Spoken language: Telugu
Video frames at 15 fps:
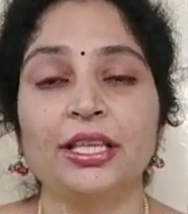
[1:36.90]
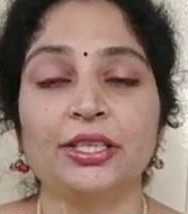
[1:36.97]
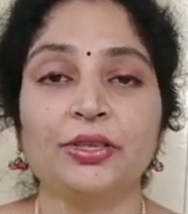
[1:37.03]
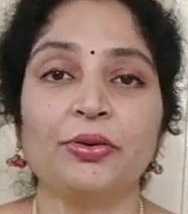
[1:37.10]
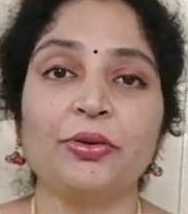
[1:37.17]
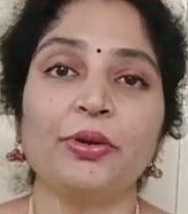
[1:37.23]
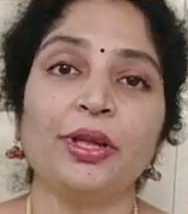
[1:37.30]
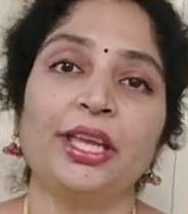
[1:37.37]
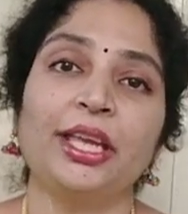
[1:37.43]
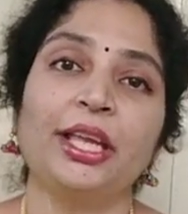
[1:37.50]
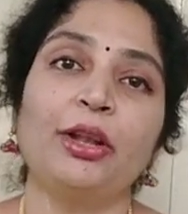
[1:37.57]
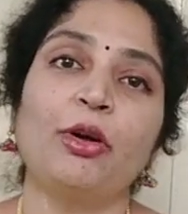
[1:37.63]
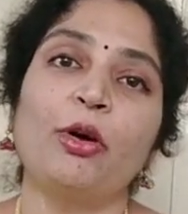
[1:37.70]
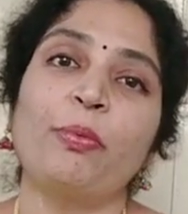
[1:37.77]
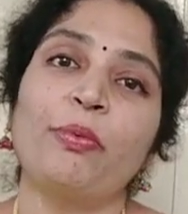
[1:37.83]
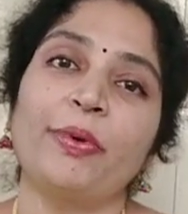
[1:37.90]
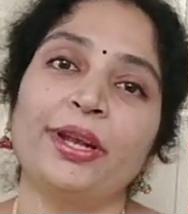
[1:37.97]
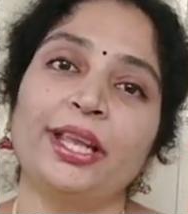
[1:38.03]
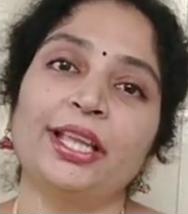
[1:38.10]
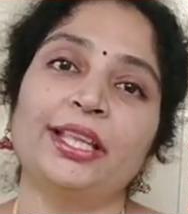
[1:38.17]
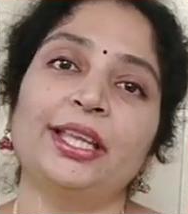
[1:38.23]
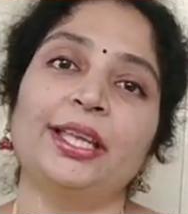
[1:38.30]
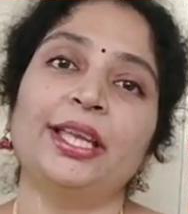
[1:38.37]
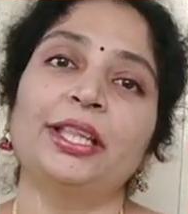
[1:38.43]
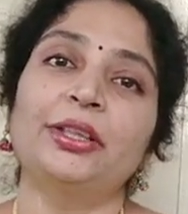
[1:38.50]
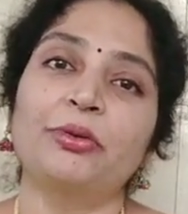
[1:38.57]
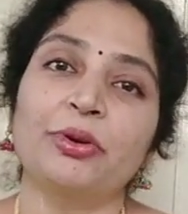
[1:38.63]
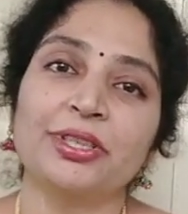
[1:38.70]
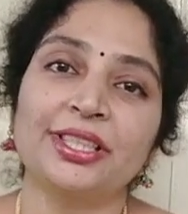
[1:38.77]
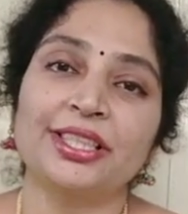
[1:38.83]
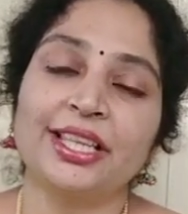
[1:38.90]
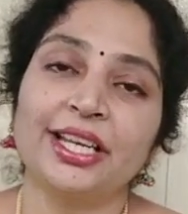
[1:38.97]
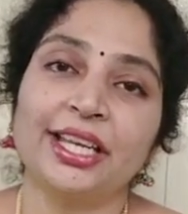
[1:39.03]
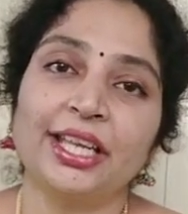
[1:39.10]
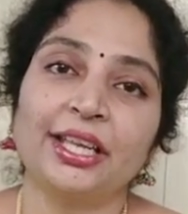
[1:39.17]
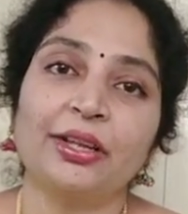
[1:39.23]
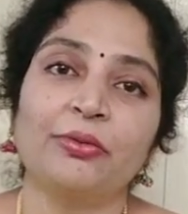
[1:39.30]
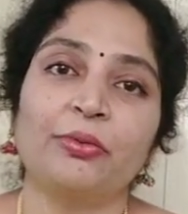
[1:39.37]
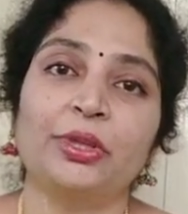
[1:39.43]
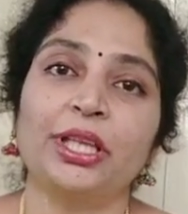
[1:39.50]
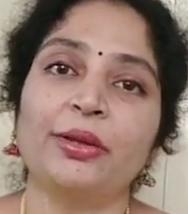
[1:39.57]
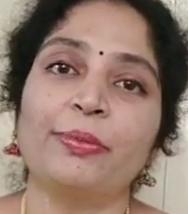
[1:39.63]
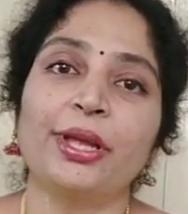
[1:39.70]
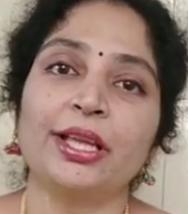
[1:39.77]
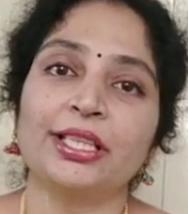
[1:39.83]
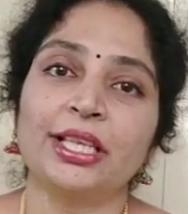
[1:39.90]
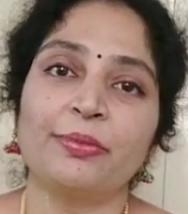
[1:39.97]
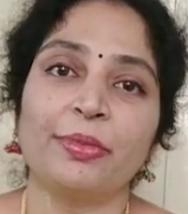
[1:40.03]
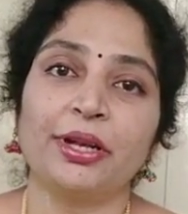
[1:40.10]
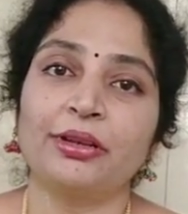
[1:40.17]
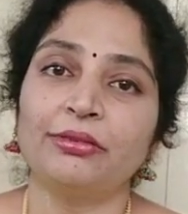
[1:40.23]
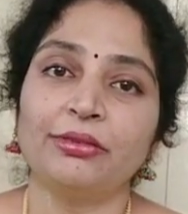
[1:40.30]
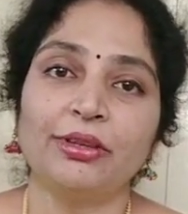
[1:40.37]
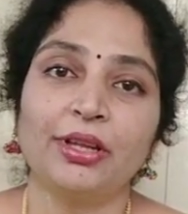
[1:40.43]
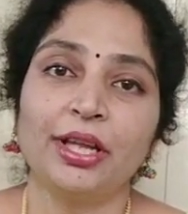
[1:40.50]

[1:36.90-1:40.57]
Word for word: సో ఈ లోపం అనేది ఎందుకు వస్తుందండి ఉదయమే అసలు మనం